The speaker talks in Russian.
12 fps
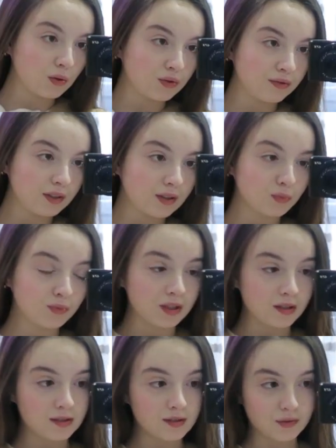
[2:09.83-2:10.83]
Аутфит у
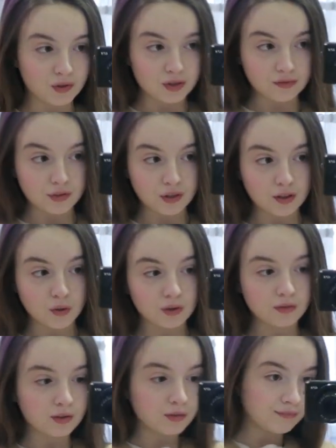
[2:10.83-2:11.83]
меня сегодня вот
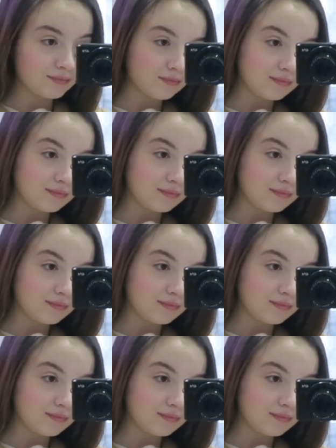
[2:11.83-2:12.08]
такой вот.